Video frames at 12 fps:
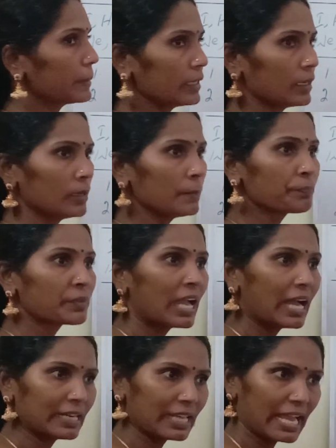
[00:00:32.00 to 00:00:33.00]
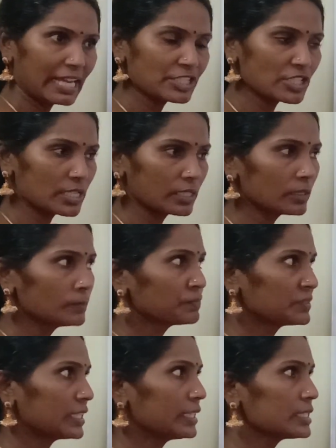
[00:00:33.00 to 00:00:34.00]
அப்படின்னா அண்ட் ஆக்ஷன்
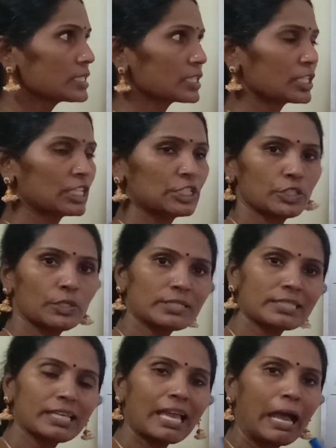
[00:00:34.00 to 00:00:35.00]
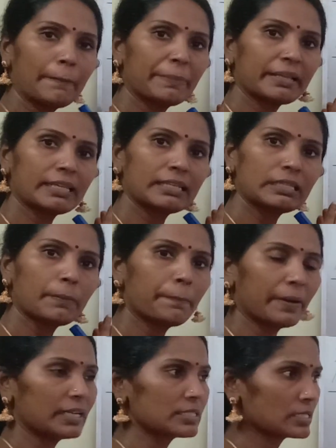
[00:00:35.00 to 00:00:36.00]
தட் இஸ் கண்டினியூஸ்லி ஹேப்பனிங் இன் த
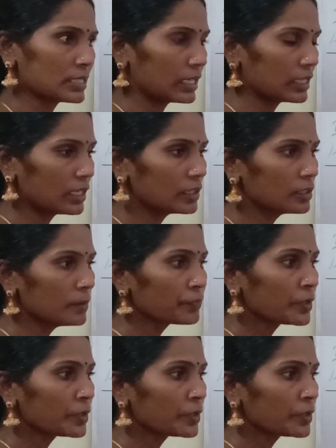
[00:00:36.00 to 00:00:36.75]
பாஸ்ட் அதாவது